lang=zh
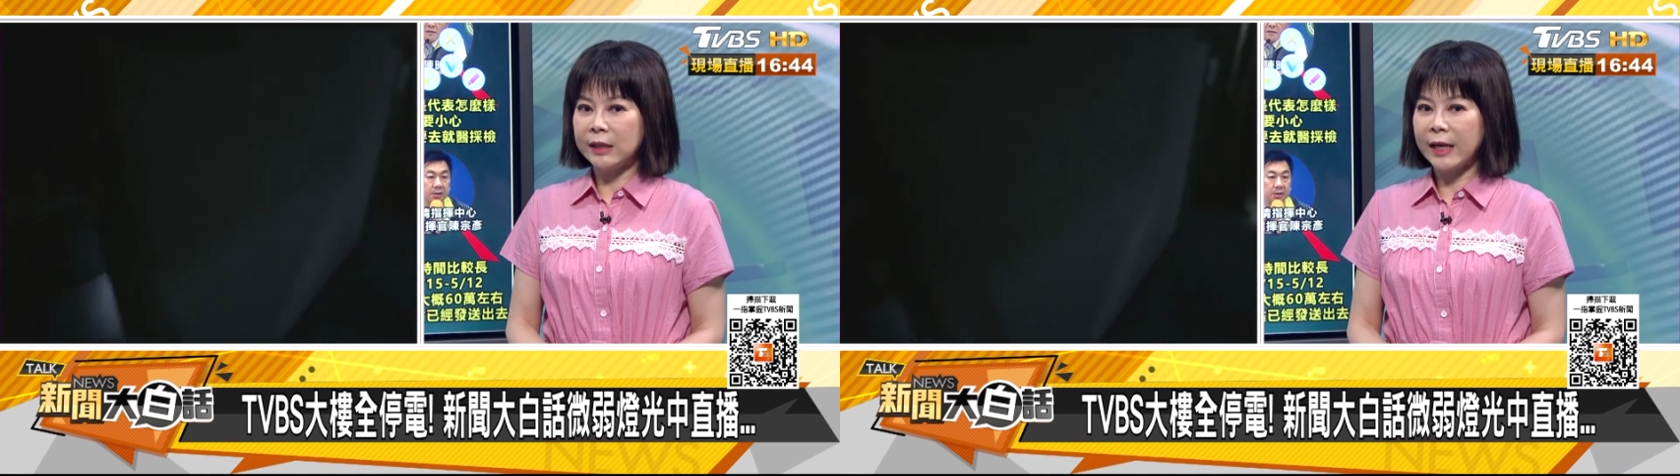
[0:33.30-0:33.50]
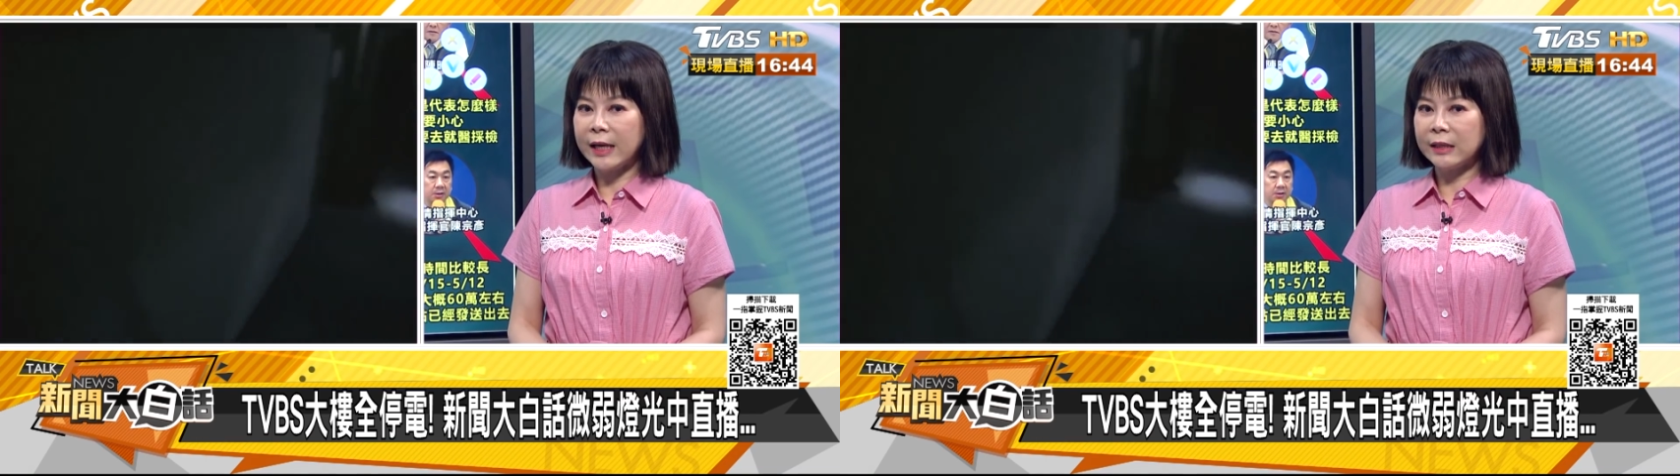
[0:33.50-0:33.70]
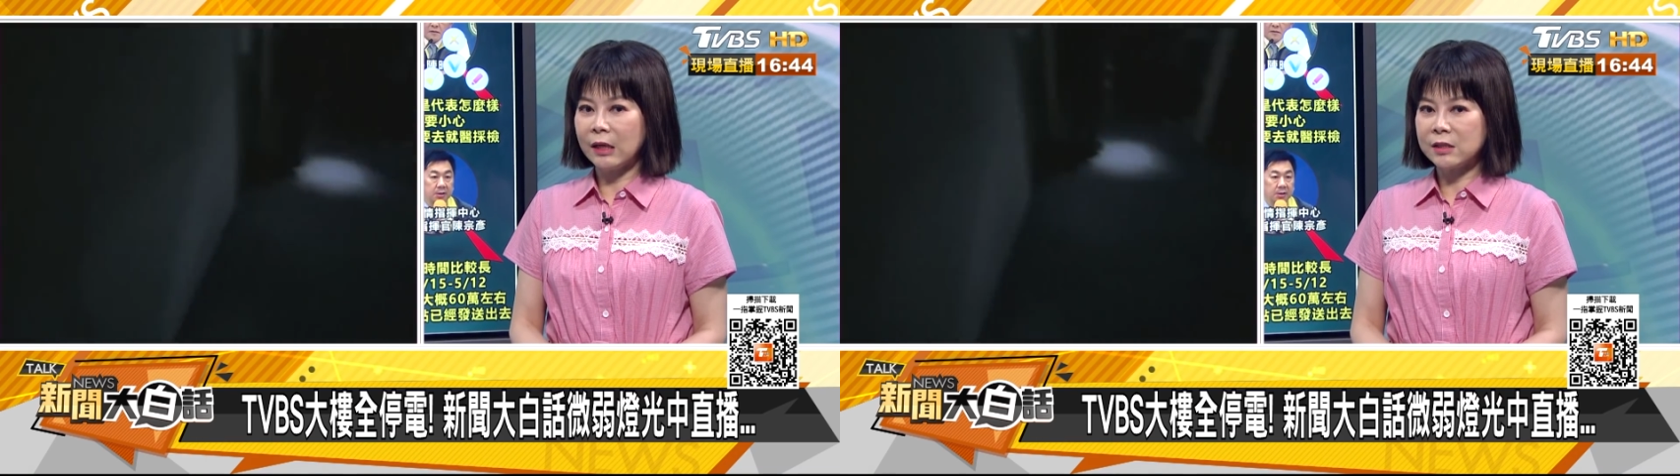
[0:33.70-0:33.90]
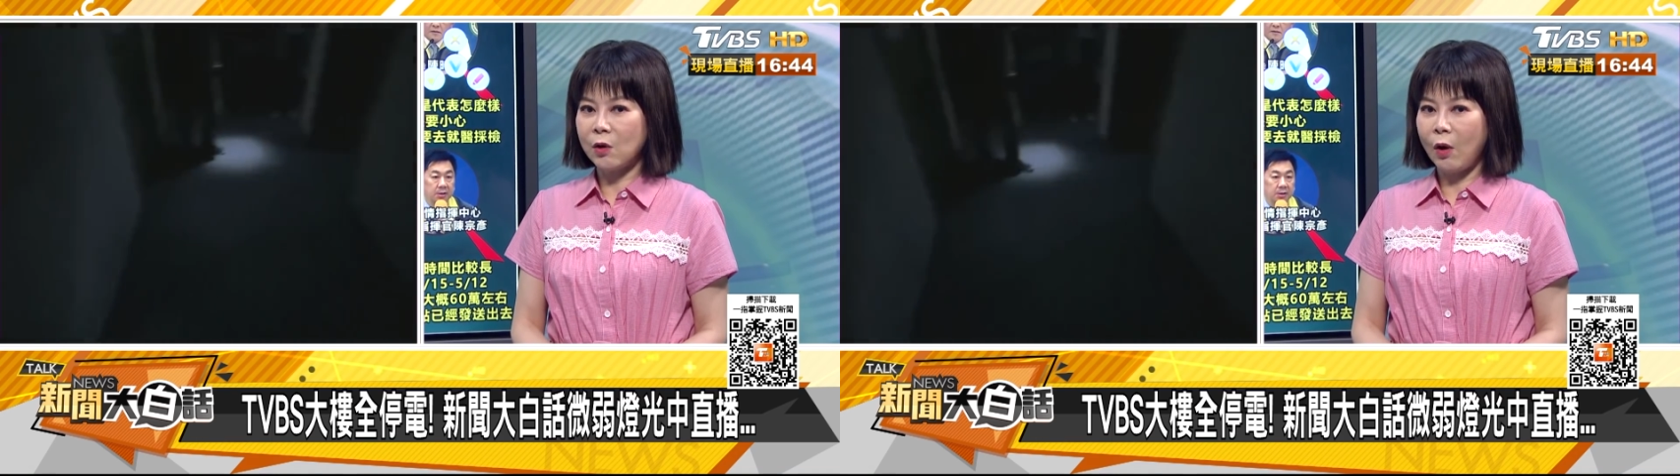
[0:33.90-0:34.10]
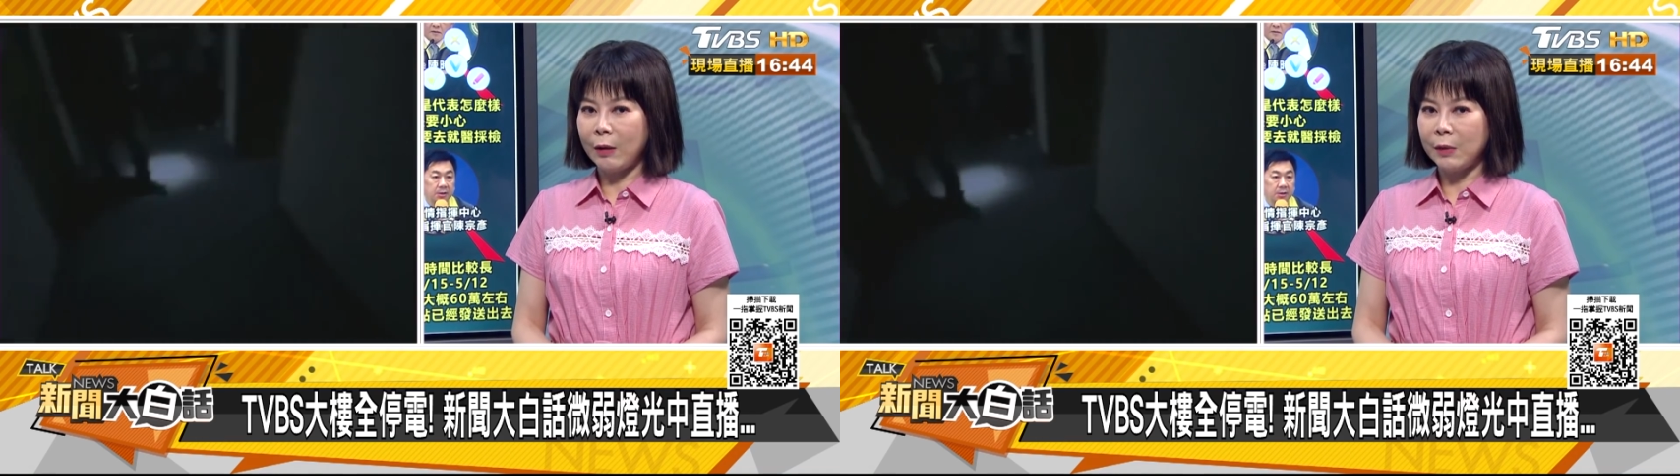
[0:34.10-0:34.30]
你可以看到这
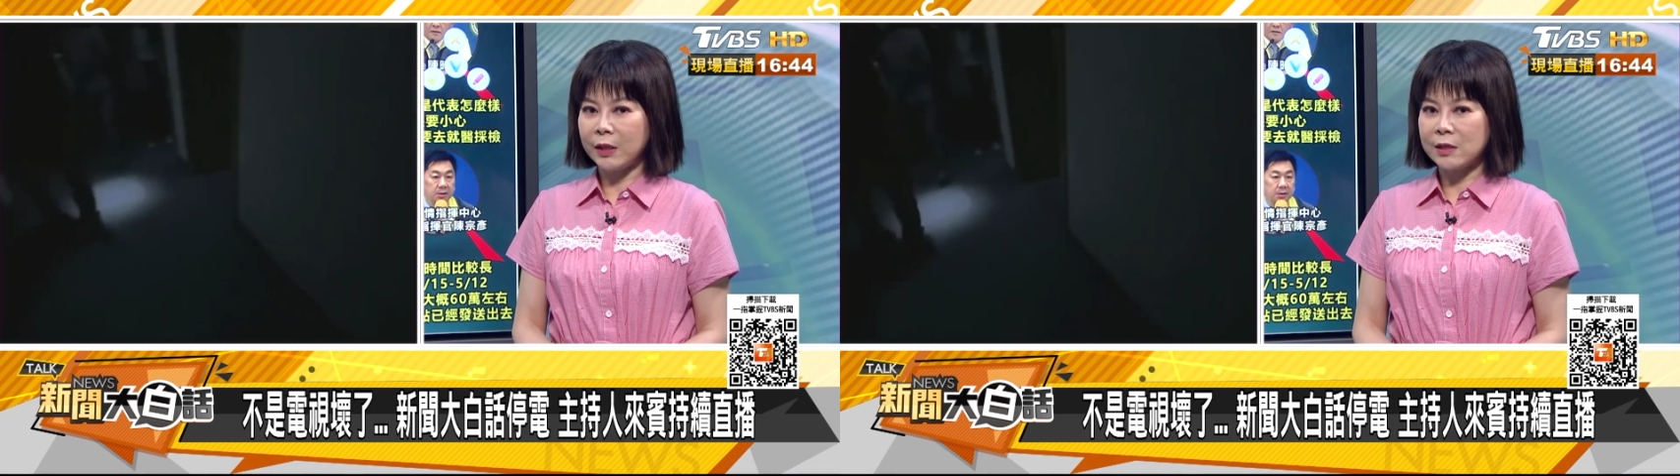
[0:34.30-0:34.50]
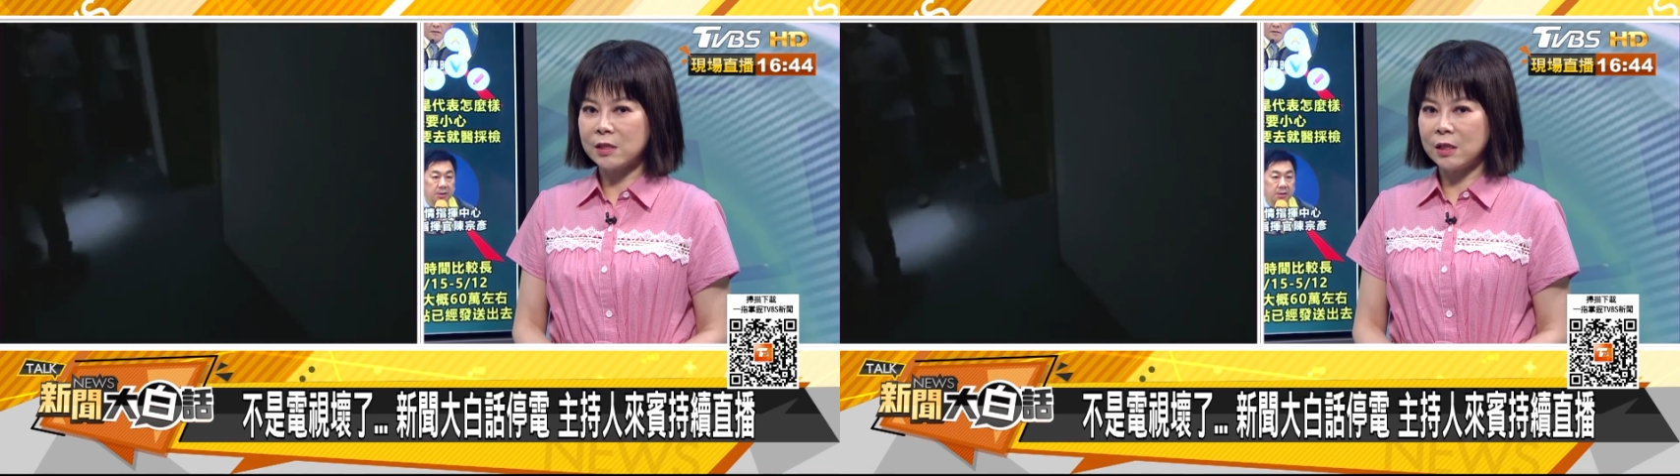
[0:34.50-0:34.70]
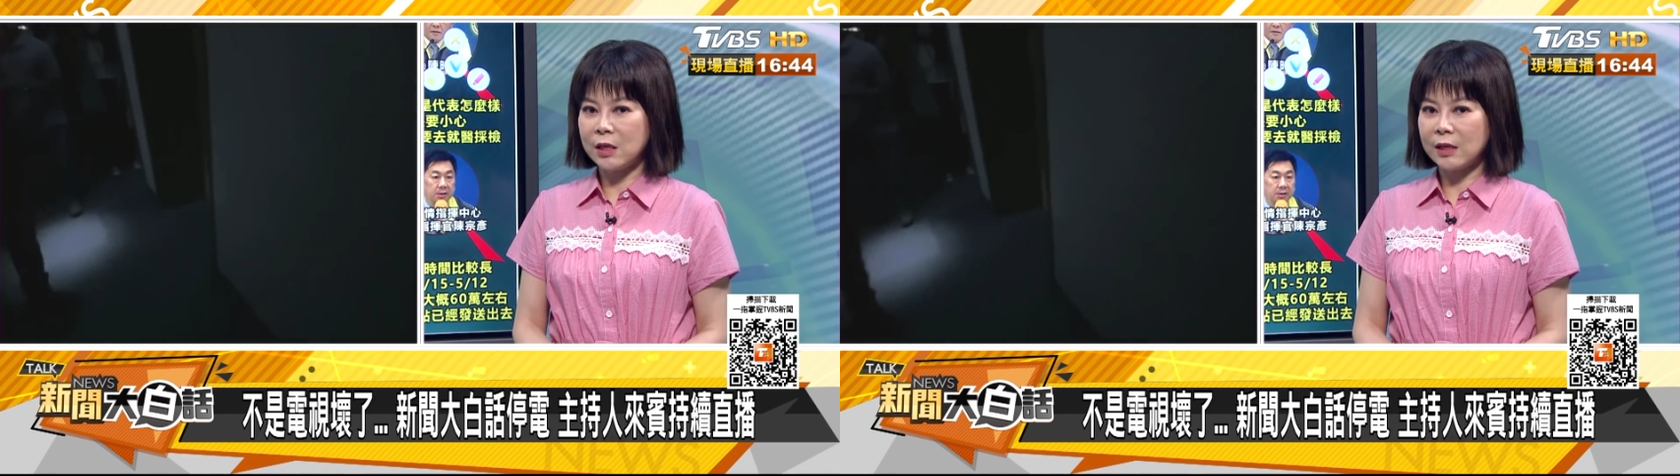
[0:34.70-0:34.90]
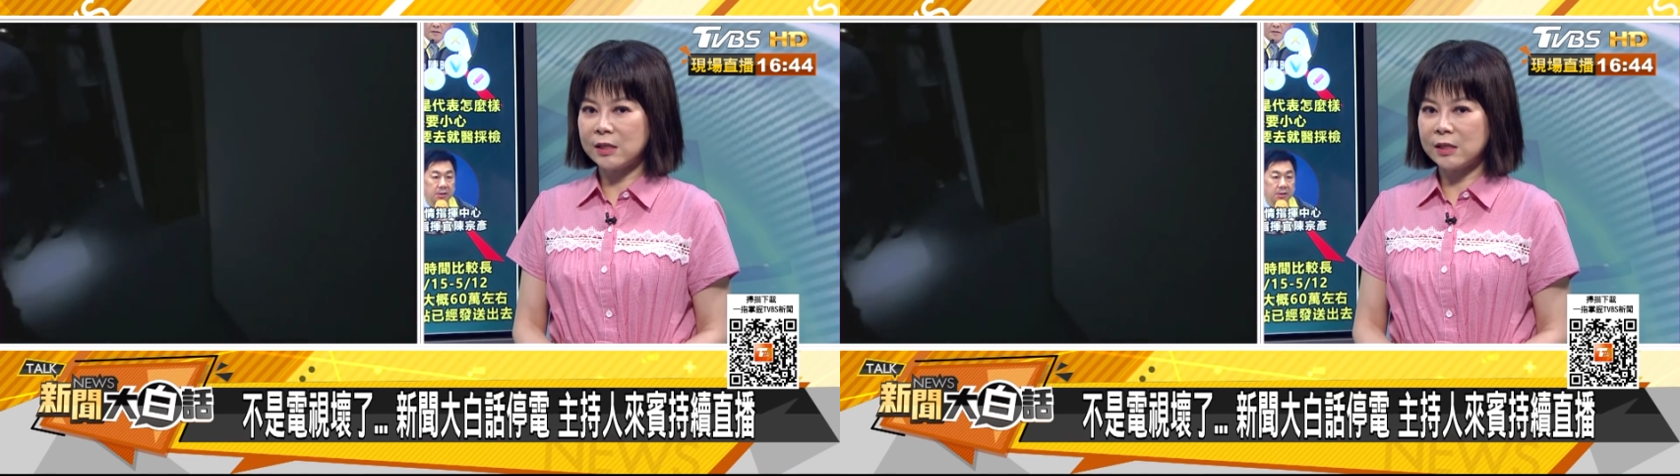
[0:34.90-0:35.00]
个画面呢，是。